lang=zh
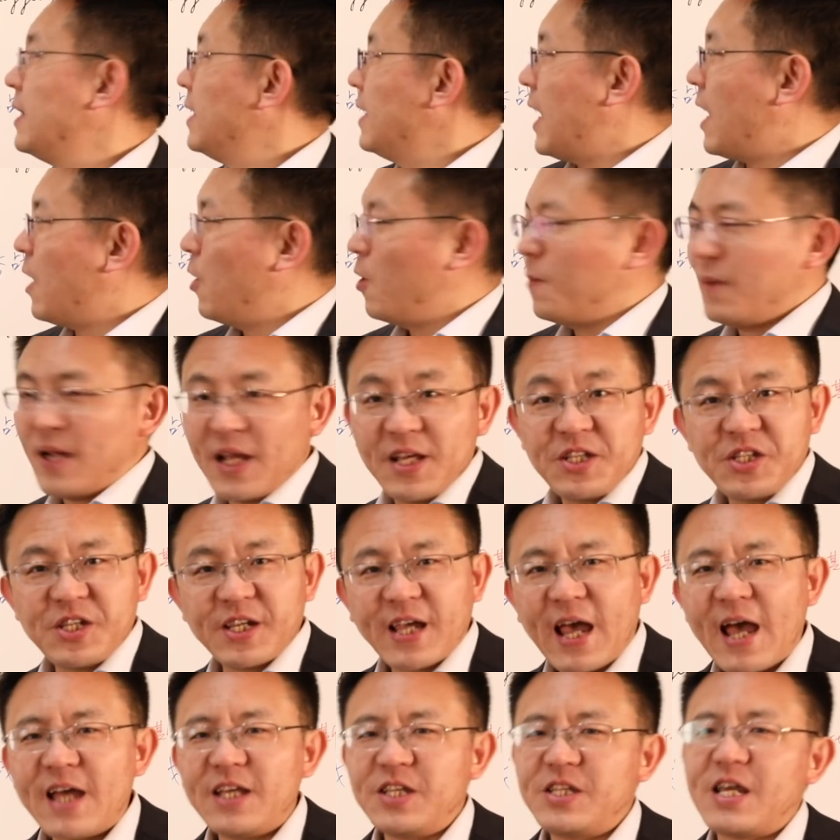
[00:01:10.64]
好，我们来一起
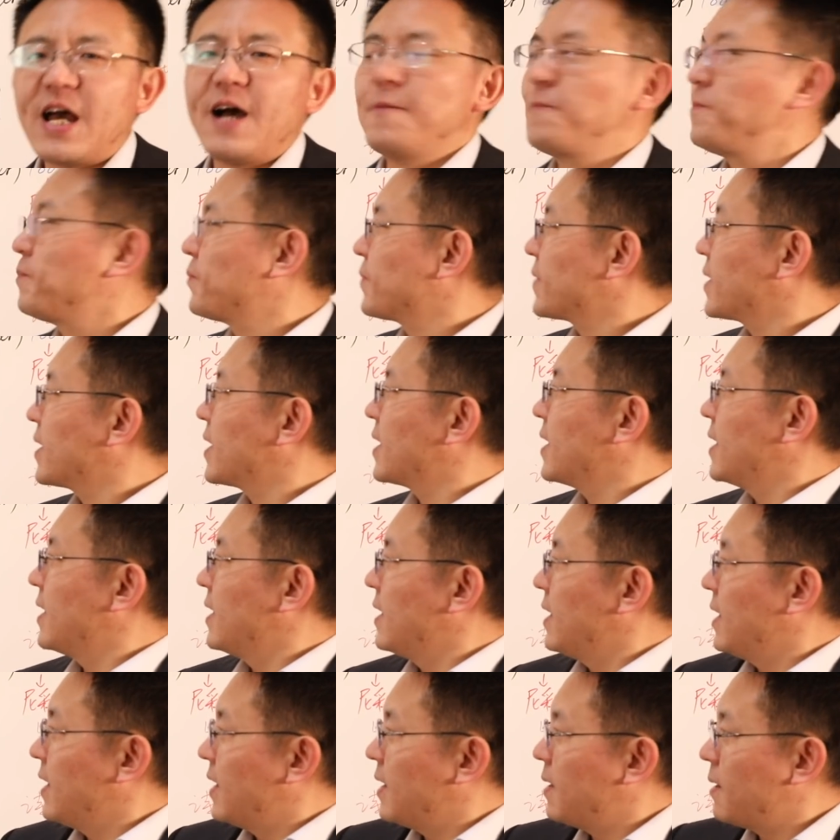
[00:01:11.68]
看一下
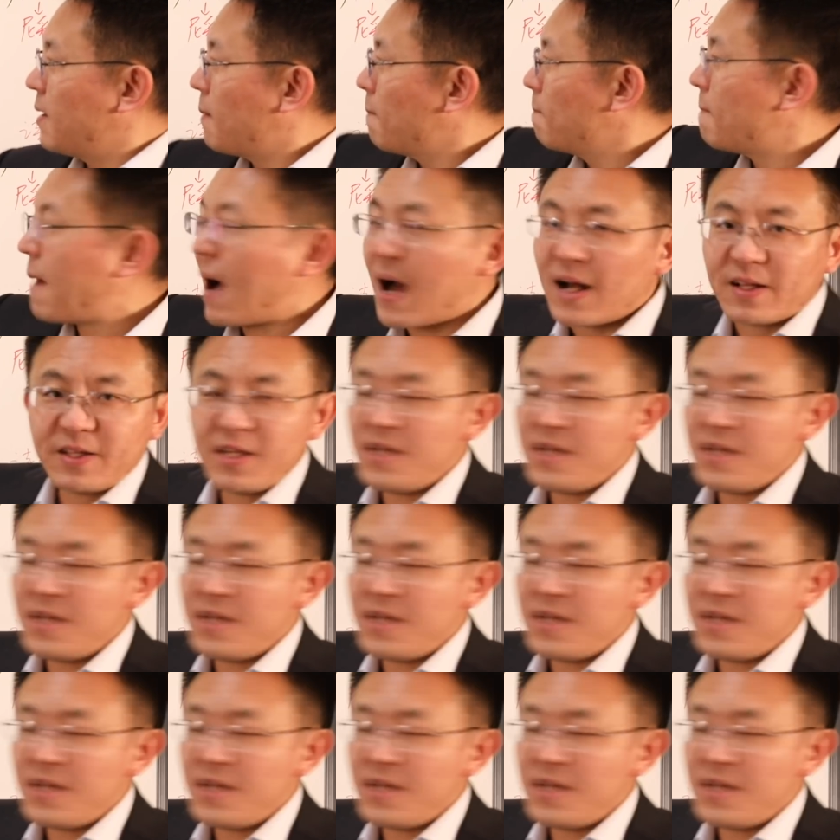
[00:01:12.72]
马